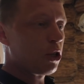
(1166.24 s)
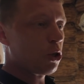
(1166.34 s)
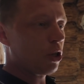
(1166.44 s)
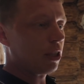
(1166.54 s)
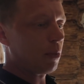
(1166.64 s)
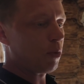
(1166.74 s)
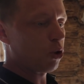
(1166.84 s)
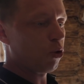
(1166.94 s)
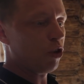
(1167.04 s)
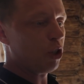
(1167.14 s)
еще
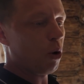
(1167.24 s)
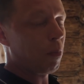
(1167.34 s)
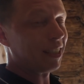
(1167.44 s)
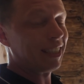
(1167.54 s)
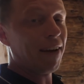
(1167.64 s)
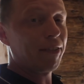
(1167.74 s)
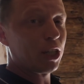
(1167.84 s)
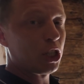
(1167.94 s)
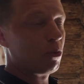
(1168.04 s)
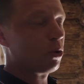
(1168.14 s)
запишу видео по
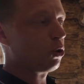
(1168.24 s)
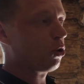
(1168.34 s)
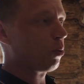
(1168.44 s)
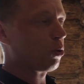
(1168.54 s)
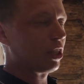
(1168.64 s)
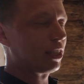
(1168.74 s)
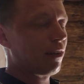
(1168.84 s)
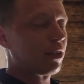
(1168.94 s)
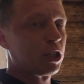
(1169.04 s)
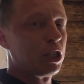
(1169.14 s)
завтрашнему дню, потому что
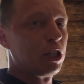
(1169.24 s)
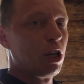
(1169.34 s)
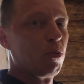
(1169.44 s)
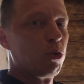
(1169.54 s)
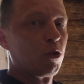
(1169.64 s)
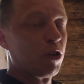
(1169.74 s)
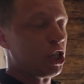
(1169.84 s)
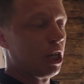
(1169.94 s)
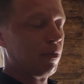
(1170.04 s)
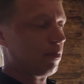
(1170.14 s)
завтрашний день будет
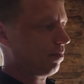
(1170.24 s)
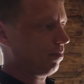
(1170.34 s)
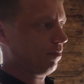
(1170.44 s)
вообще